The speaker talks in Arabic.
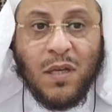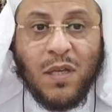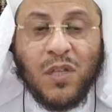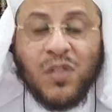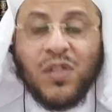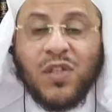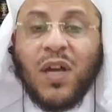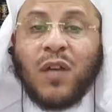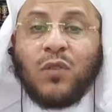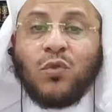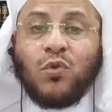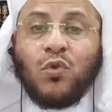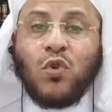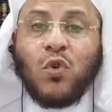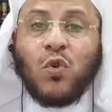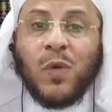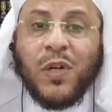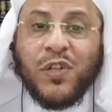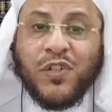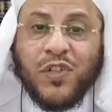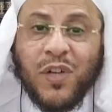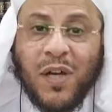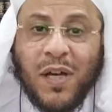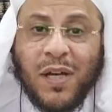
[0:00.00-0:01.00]
زادوه
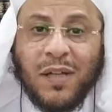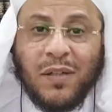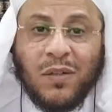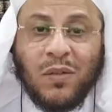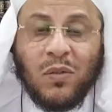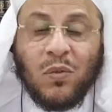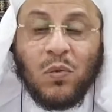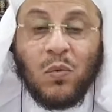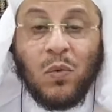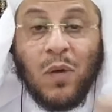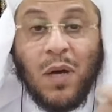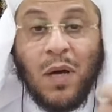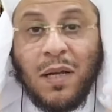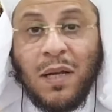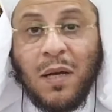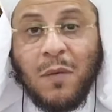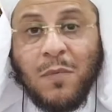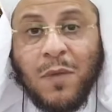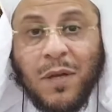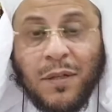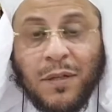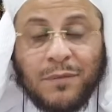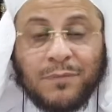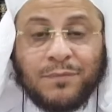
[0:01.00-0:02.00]
وجعا
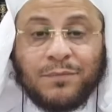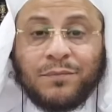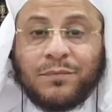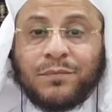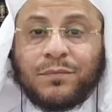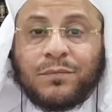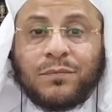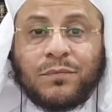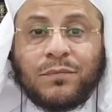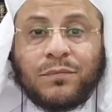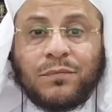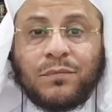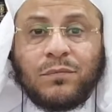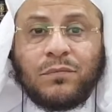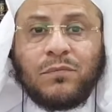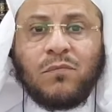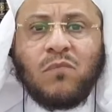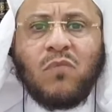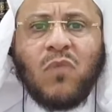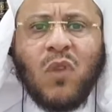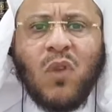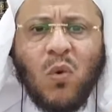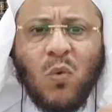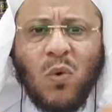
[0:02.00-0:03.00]
وألما
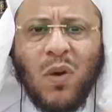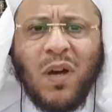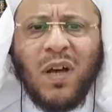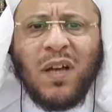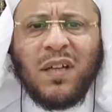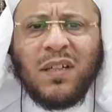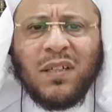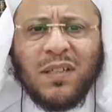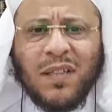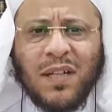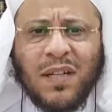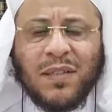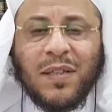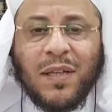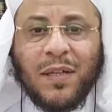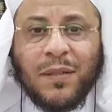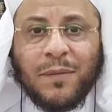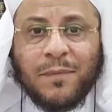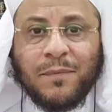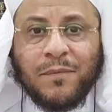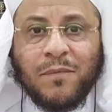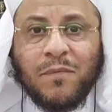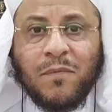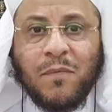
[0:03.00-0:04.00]

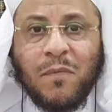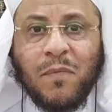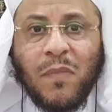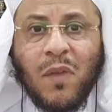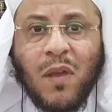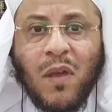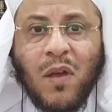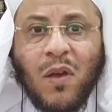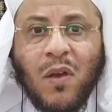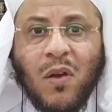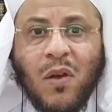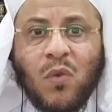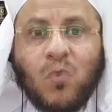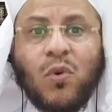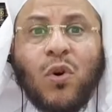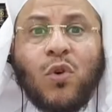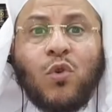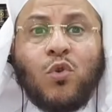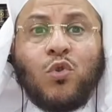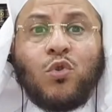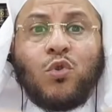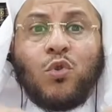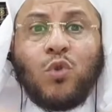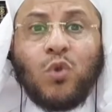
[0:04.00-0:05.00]
وحيرة
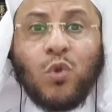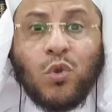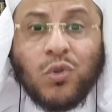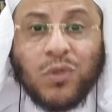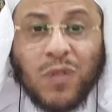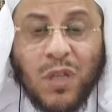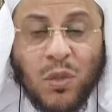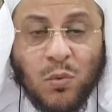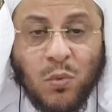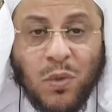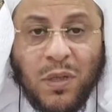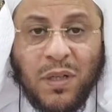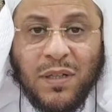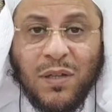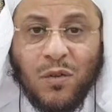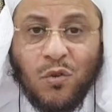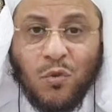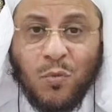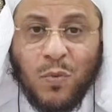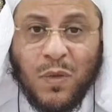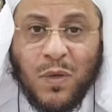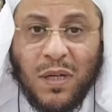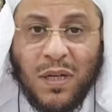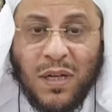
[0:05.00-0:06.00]
وقنوطا
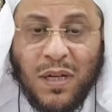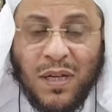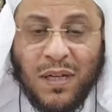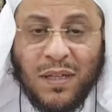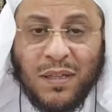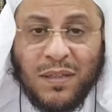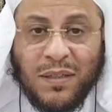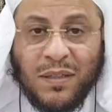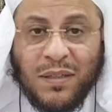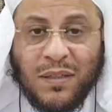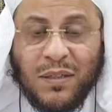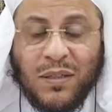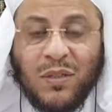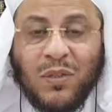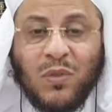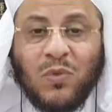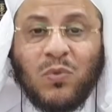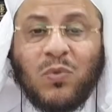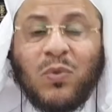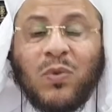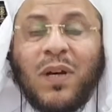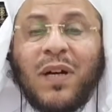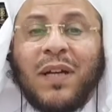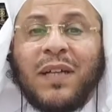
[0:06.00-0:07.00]
والعياذ بالله
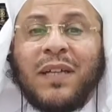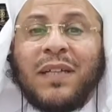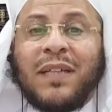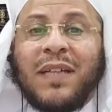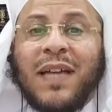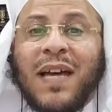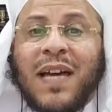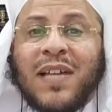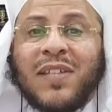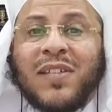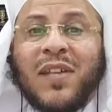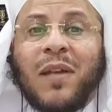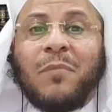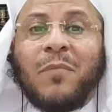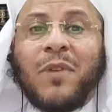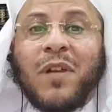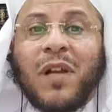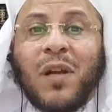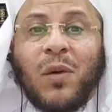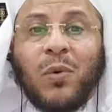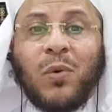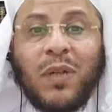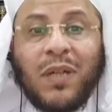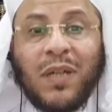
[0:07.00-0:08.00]
وإياسا من
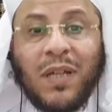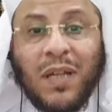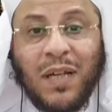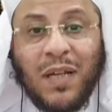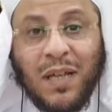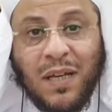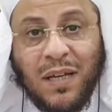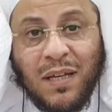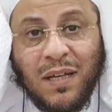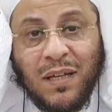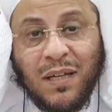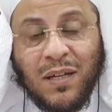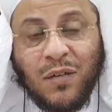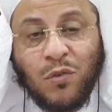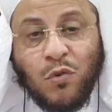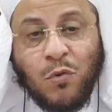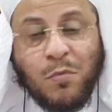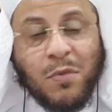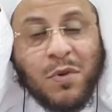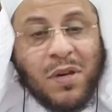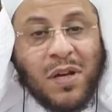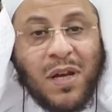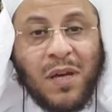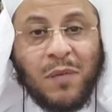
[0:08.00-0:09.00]
روح الله
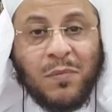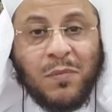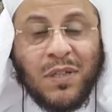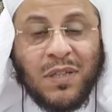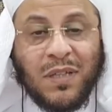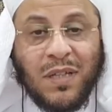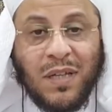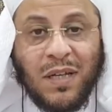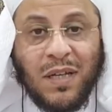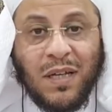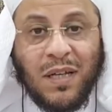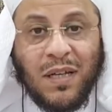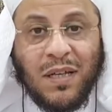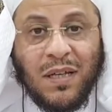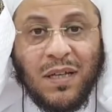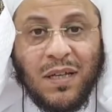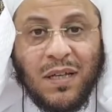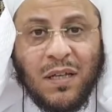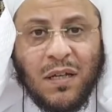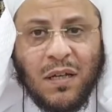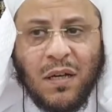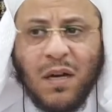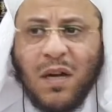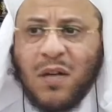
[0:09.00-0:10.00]
ومن رحمة الله
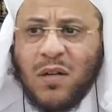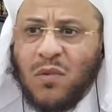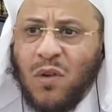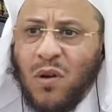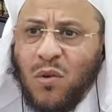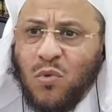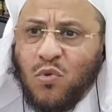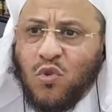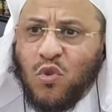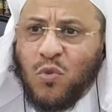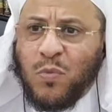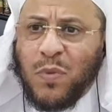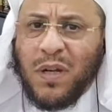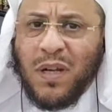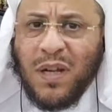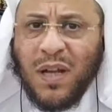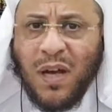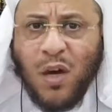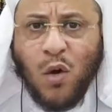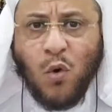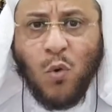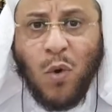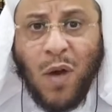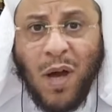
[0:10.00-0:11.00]
قالوا أعوذ
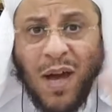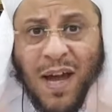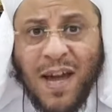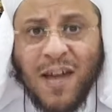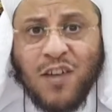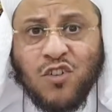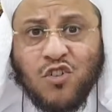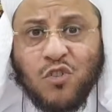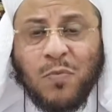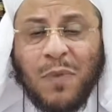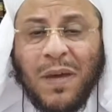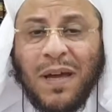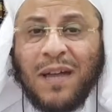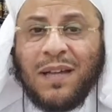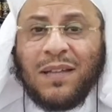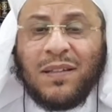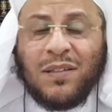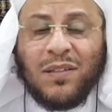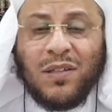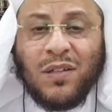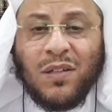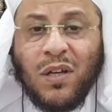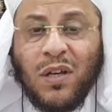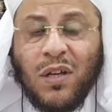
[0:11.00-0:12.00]
بالله وحاج
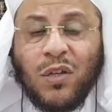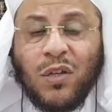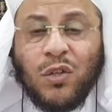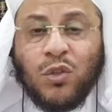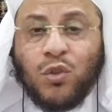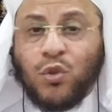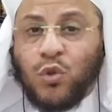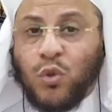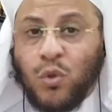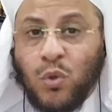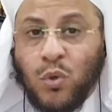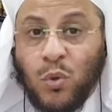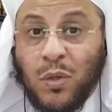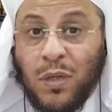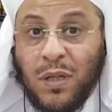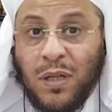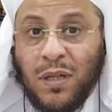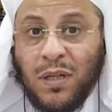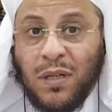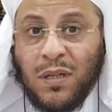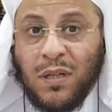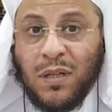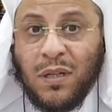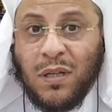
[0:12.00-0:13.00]
بعد يقولون
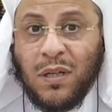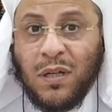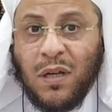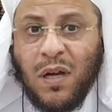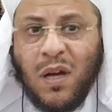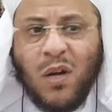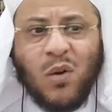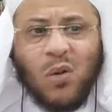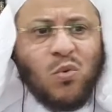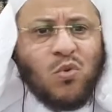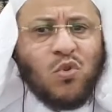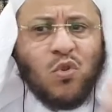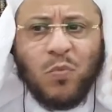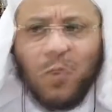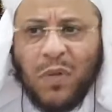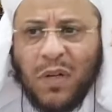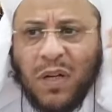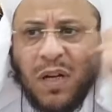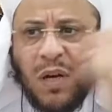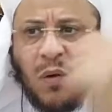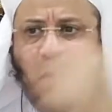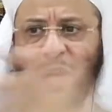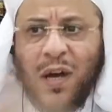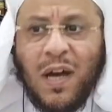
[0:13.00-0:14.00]
له أعوذ
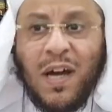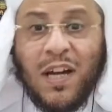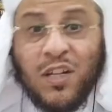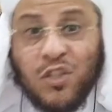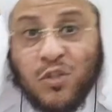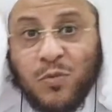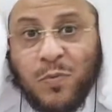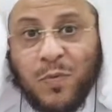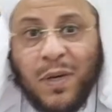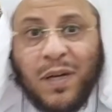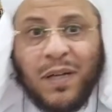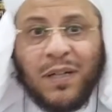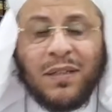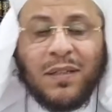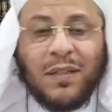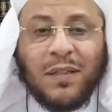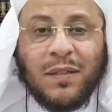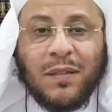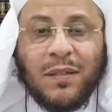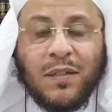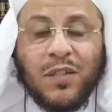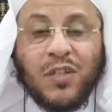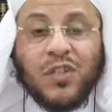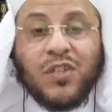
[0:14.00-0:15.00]
بالله وحاج بعد
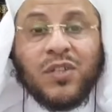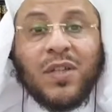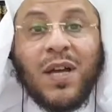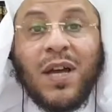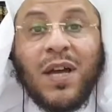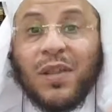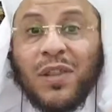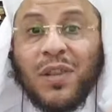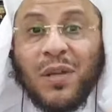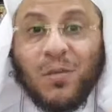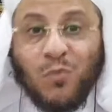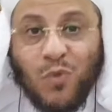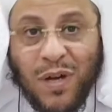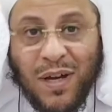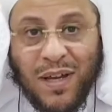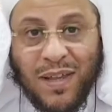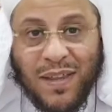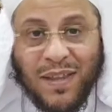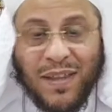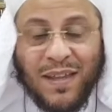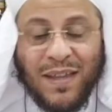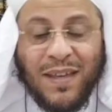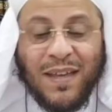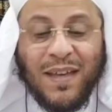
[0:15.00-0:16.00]
استعظموا
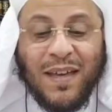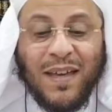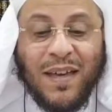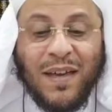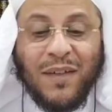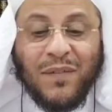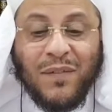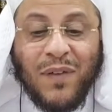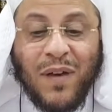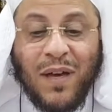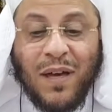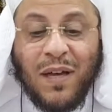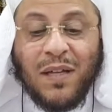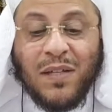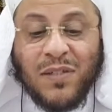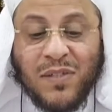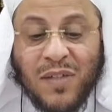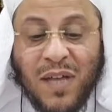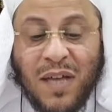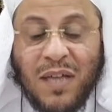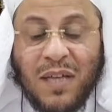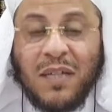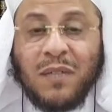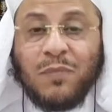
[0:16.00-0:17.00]
هذا
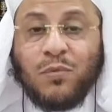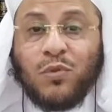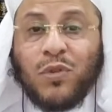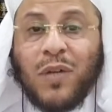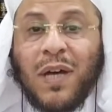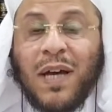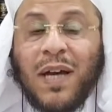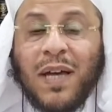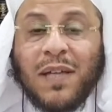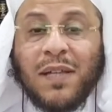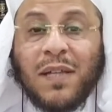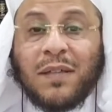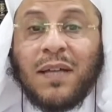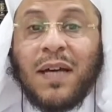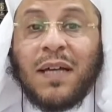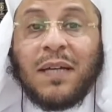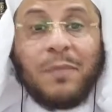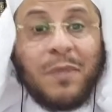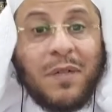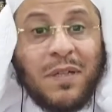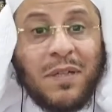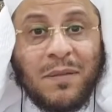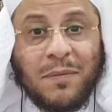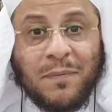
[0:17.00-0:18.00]
فصاحبنا هذا
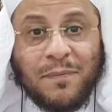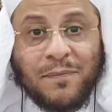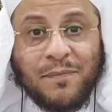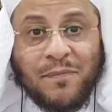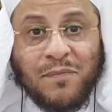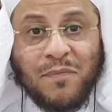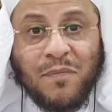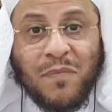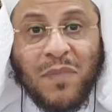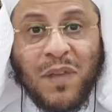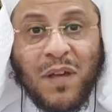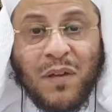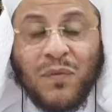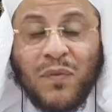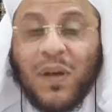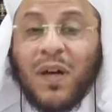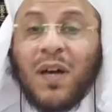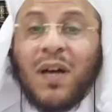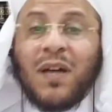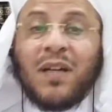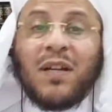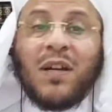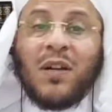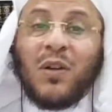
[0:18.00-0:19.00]
طالب علم
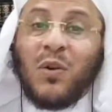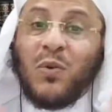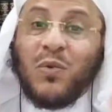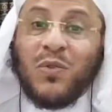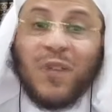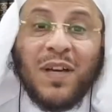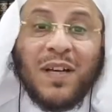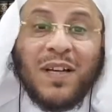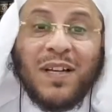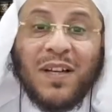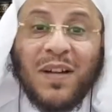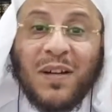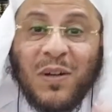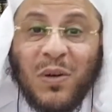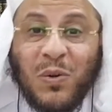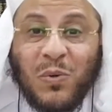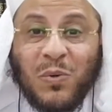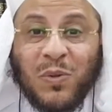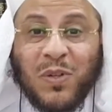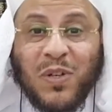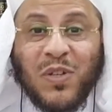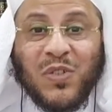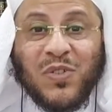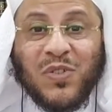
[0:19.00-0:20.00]
فقال له ذكر
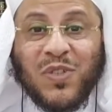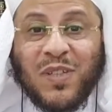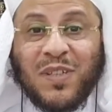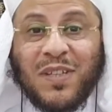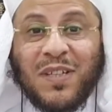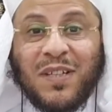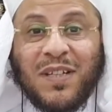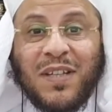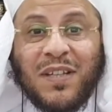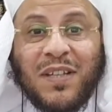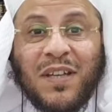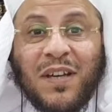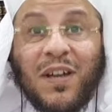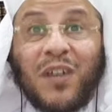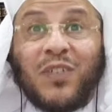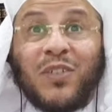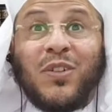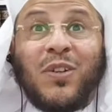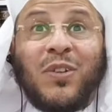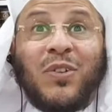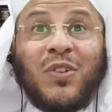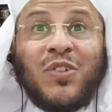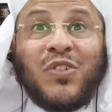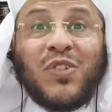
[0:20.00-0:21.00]
له قصة الذي
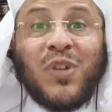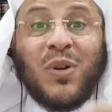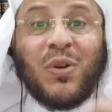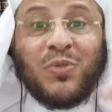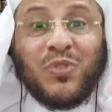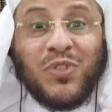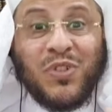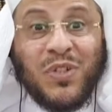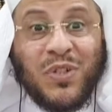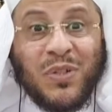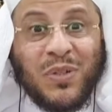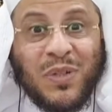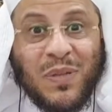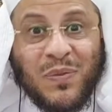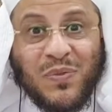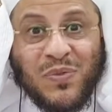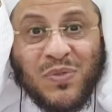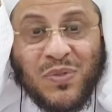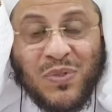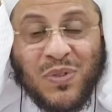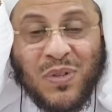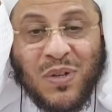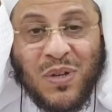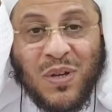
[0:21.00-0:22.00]
قتل 99
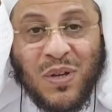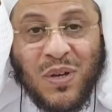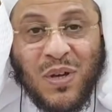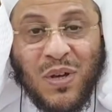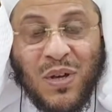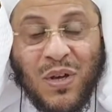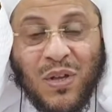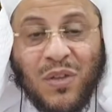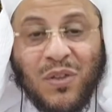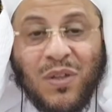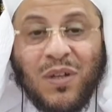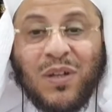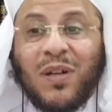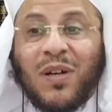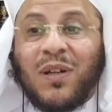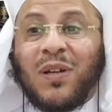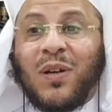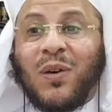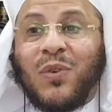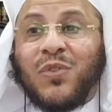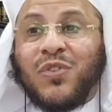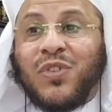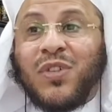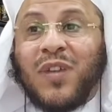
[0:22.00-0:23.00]
نفس ذكر
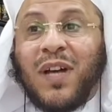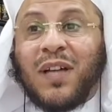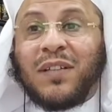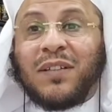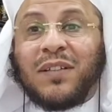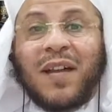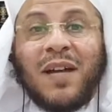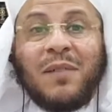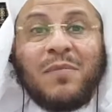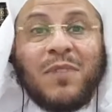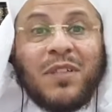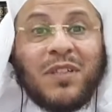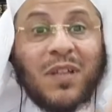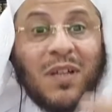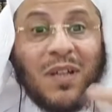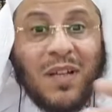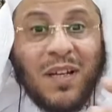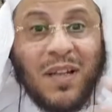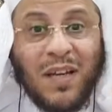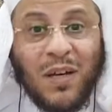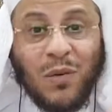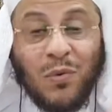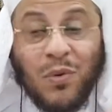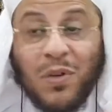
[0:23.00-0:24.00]
له سعة رحمة
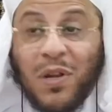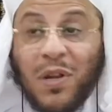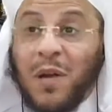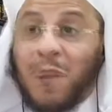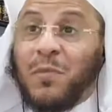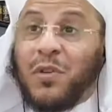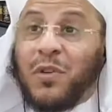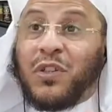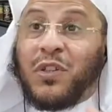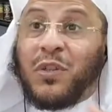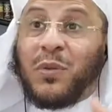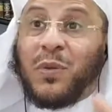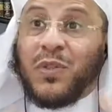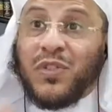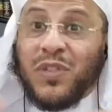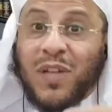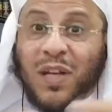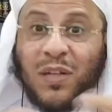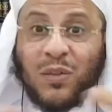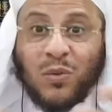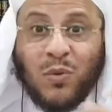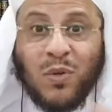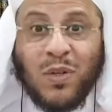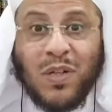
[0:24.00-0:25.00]
الله ورحمتي
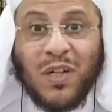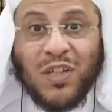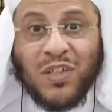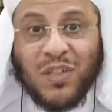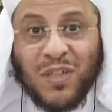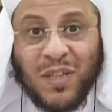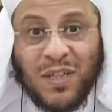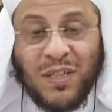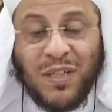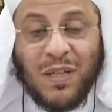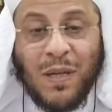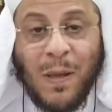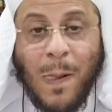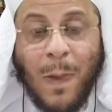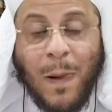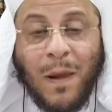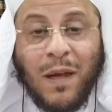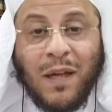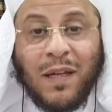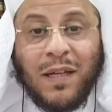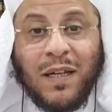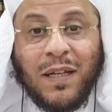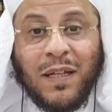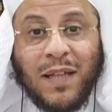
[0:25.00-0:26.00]
وسعت كل شيء
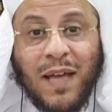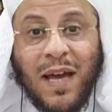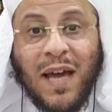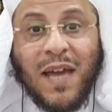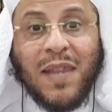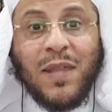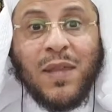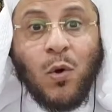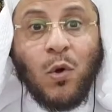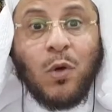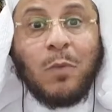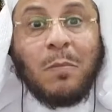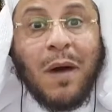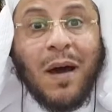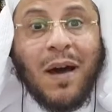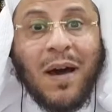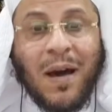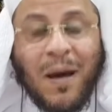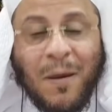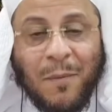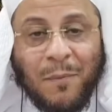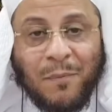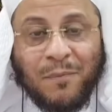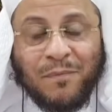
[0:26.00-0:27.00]
لأن هذا هو
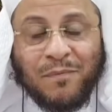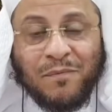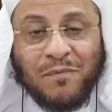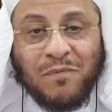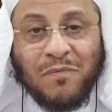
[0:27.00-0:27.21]
المقام